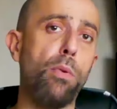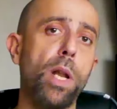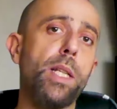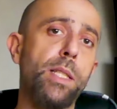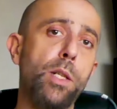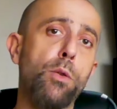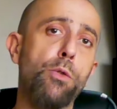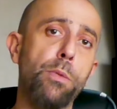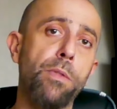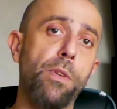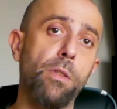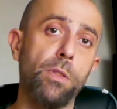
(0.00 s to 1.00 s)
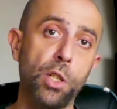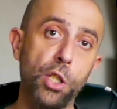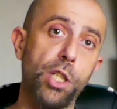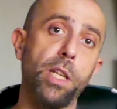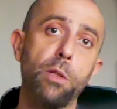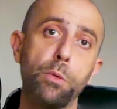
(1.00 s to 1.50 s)
pour l'article suivant,
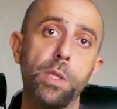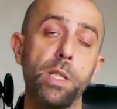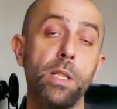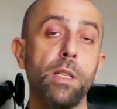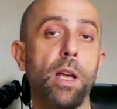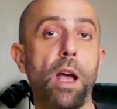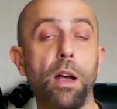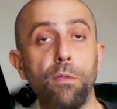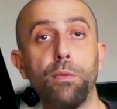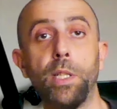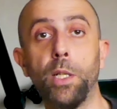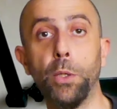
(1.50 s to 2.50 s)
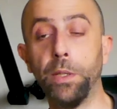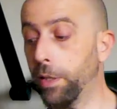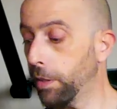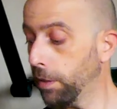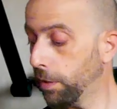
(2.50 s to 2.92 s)
j'ai réussi à vous dégoter